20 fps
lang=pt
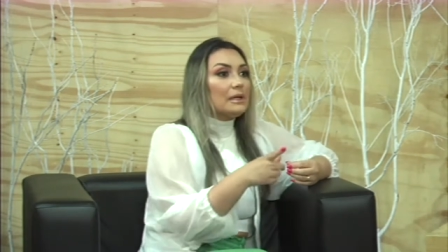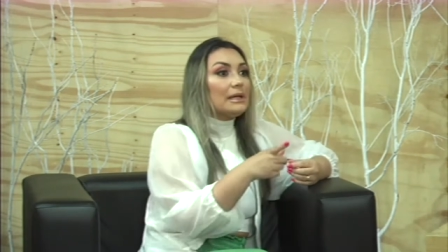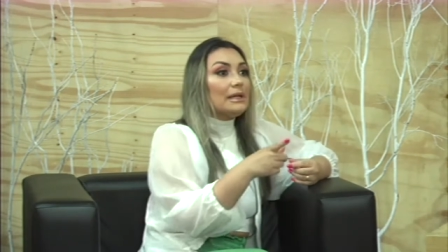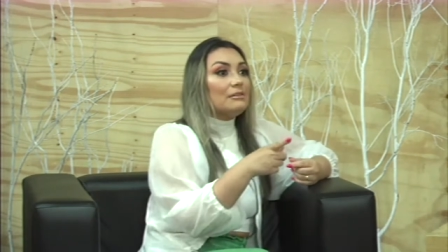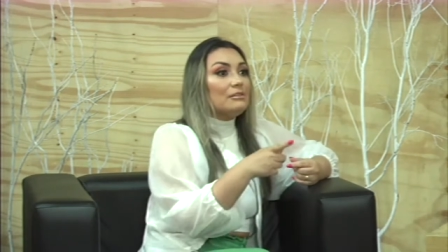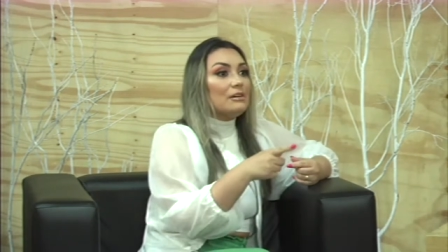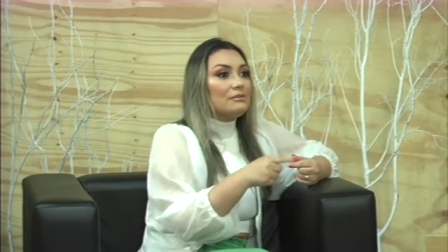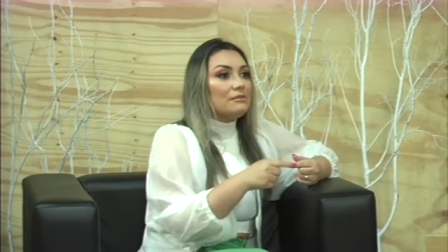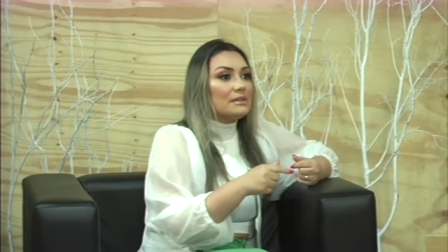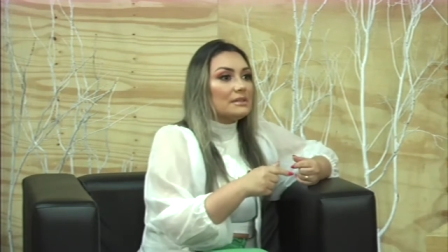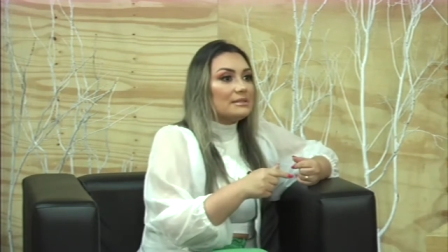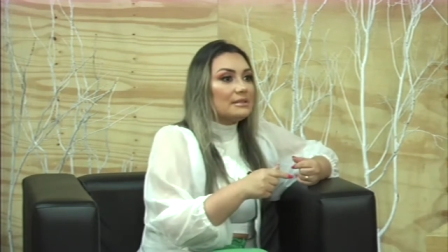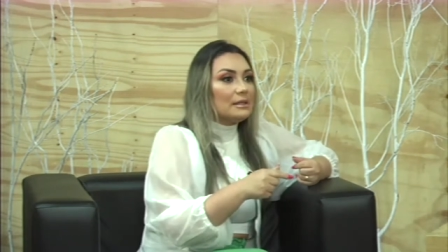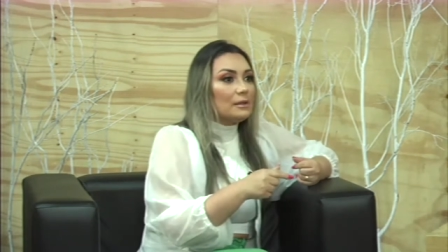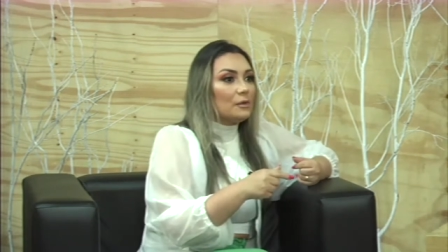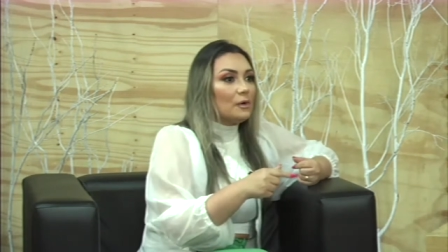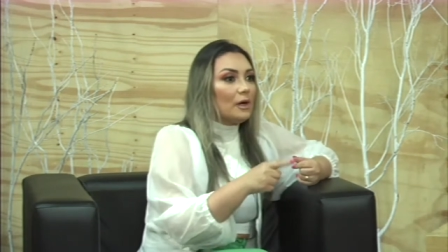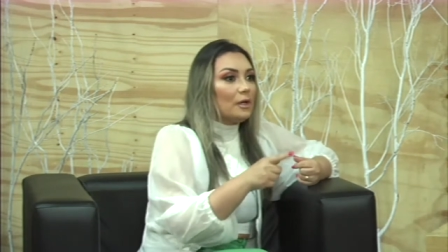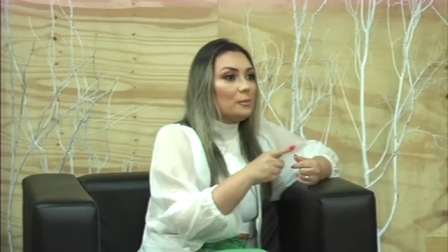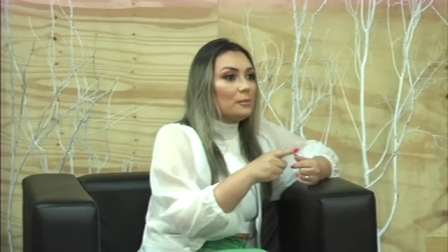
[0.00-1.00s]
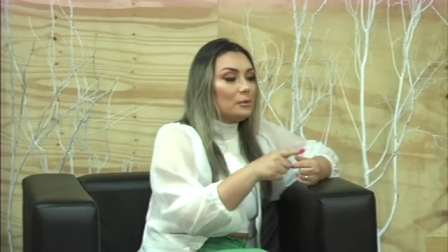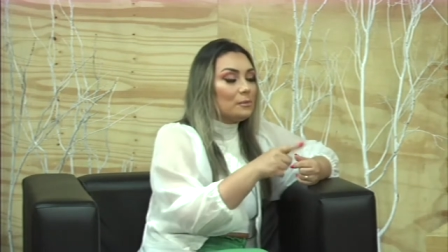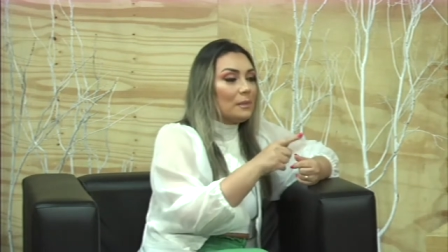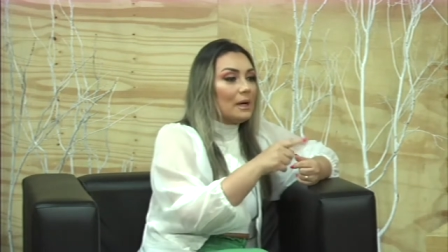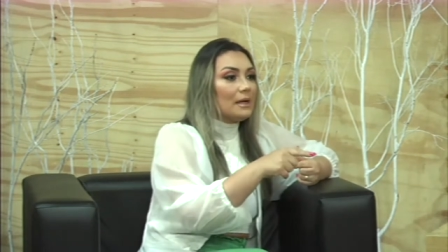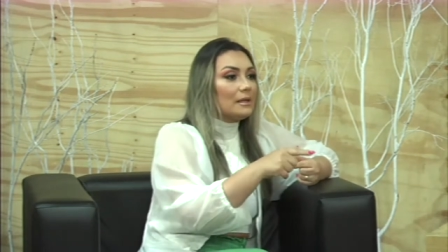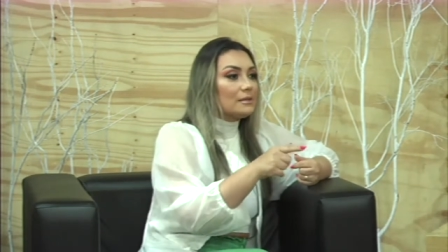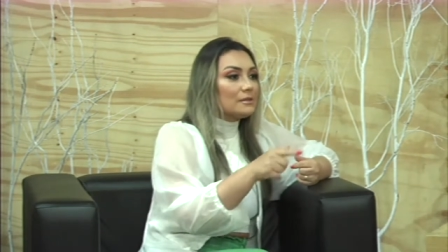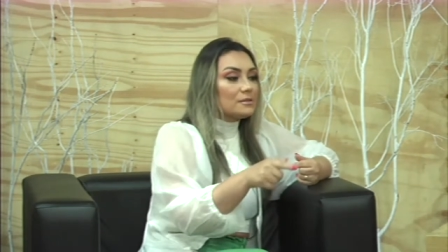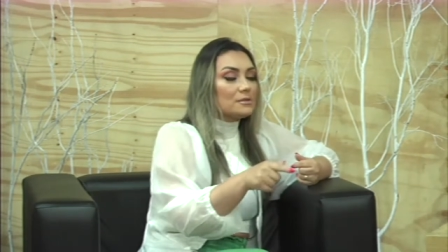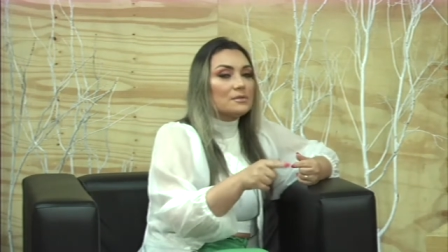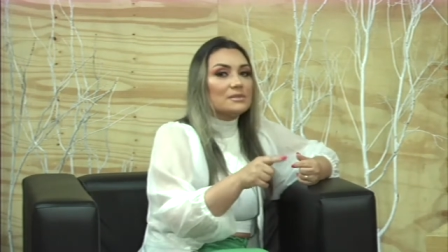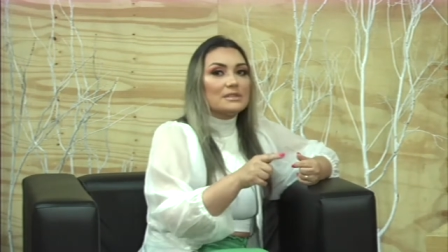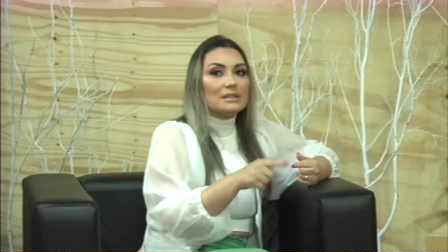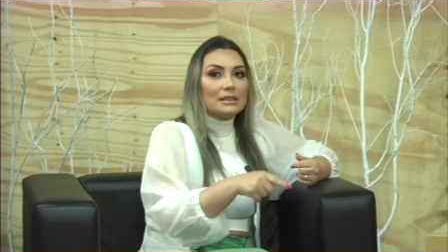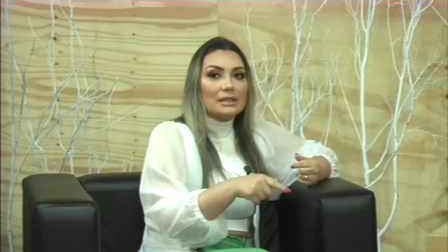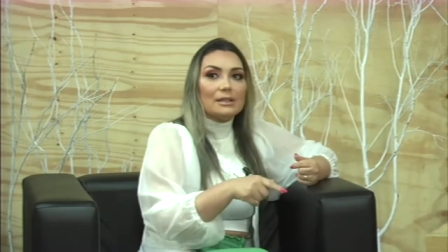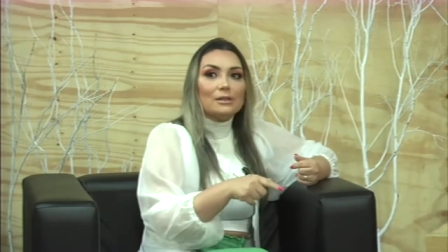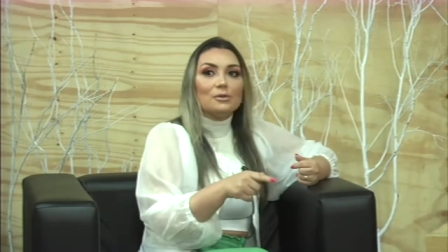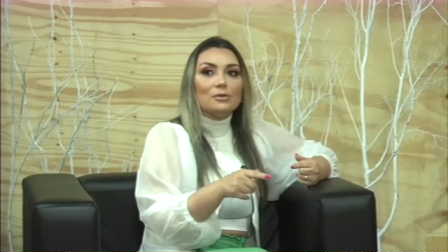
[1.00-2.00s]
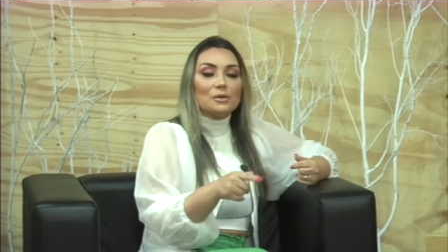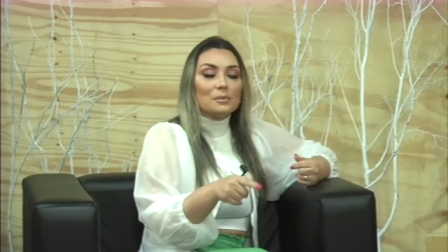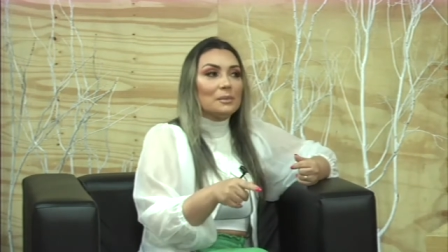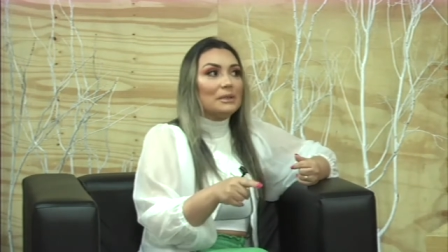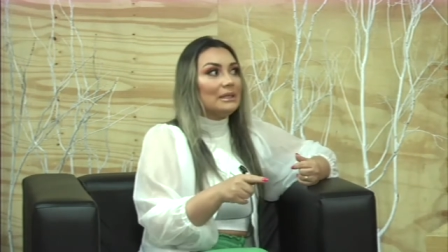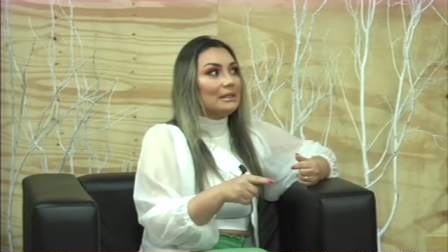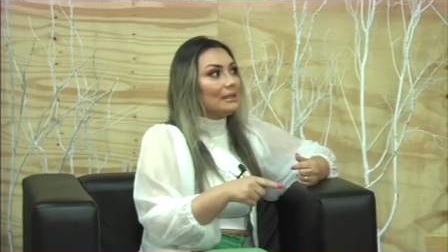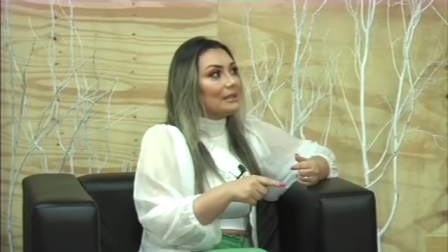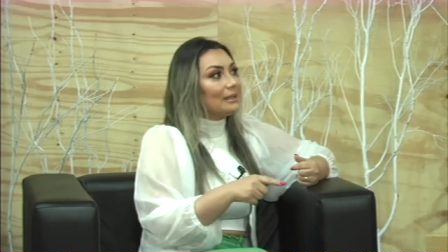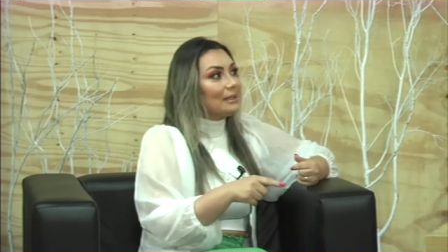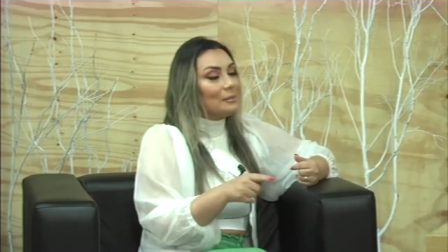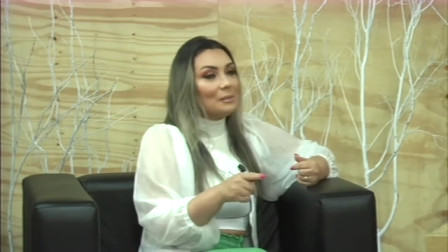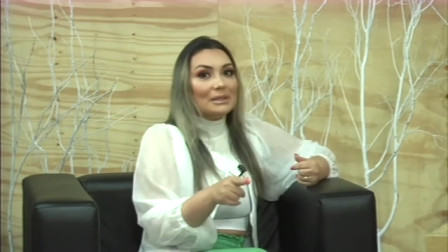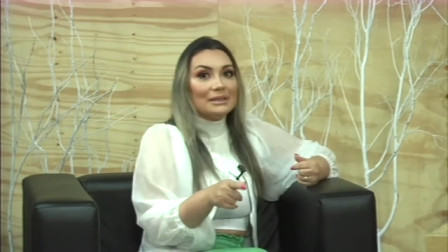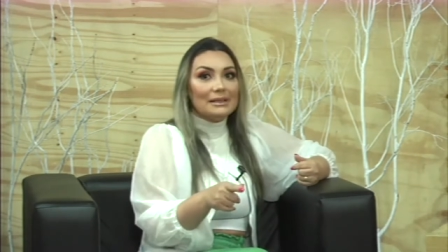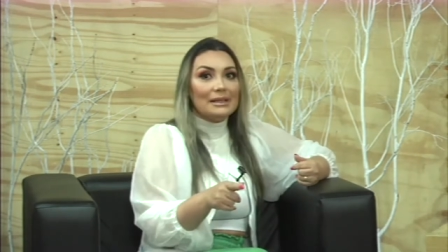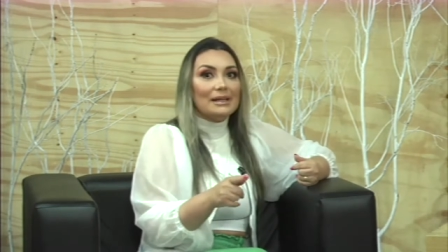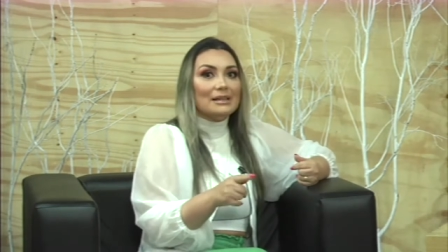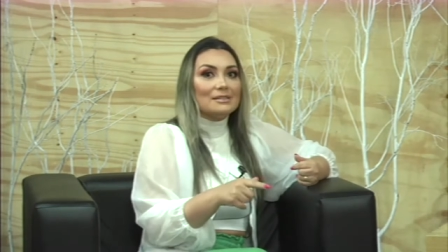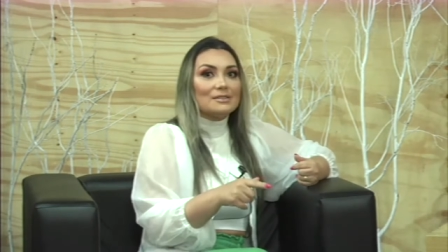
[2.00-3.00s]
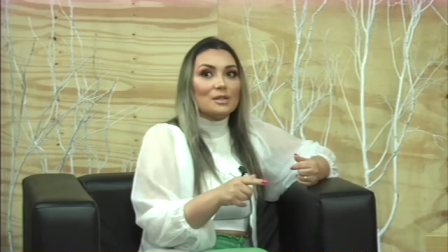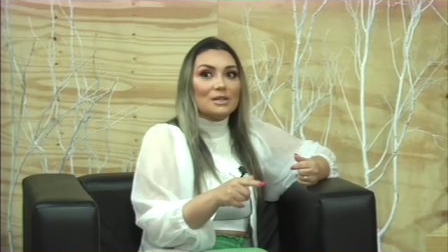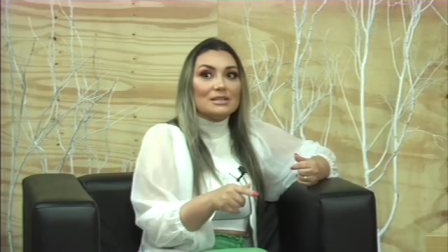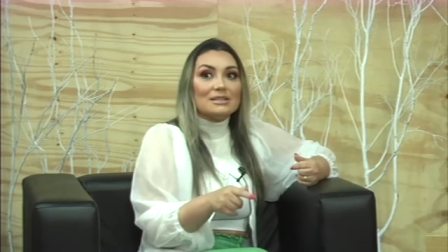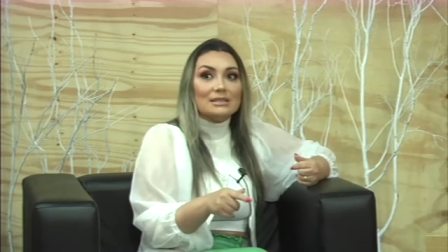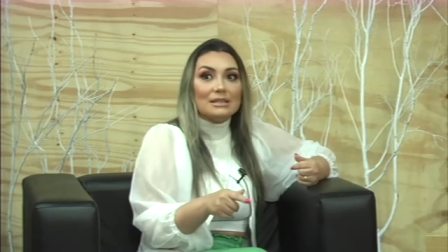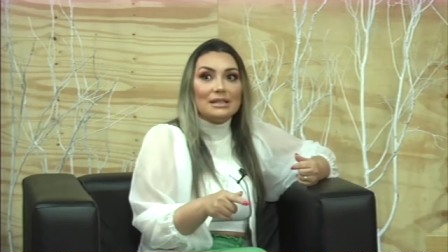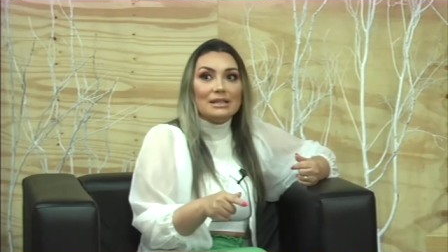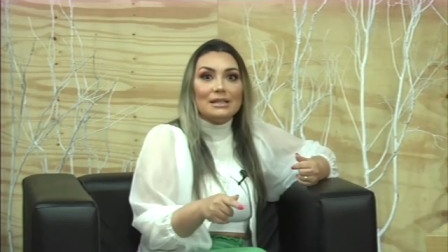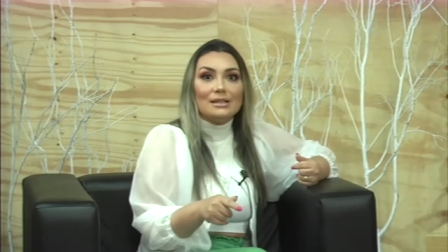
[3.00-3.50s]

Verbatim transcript: que ele vai fazer agora para o Max conseguir dormir na cama dele Estavam vocês